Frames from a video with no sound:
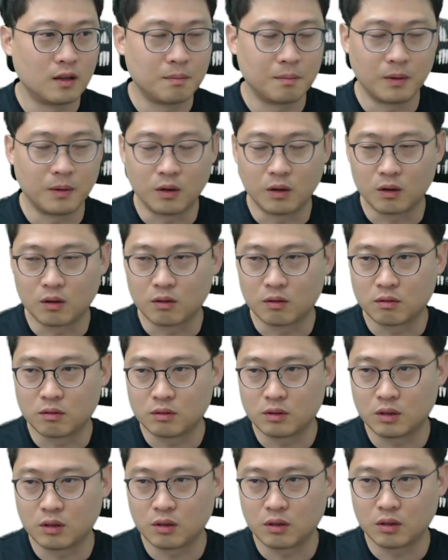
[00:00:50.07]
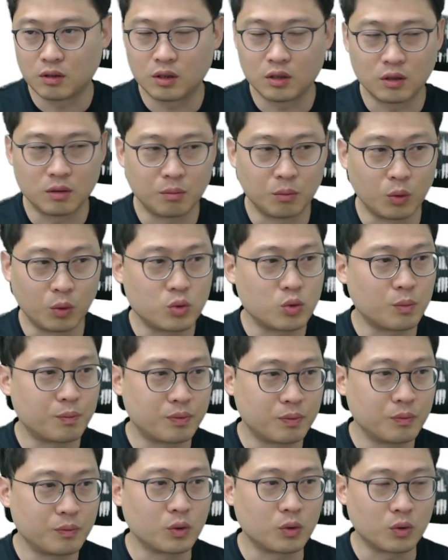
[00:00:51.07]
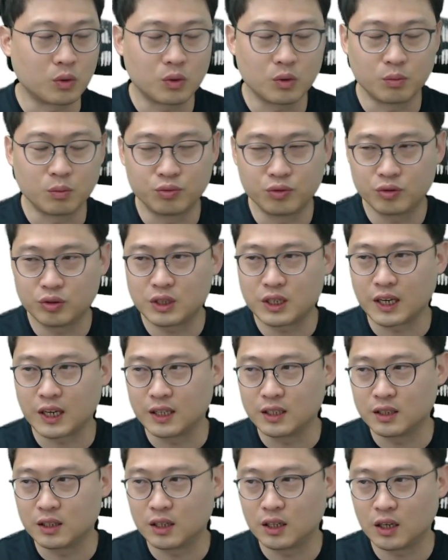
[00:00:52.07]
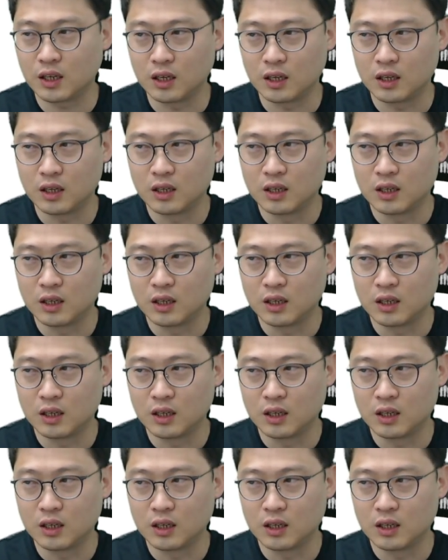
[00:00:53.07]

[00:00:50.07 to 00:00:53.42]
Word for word: 뭐 이런 어떤 모조품도 그렇고 무시하는데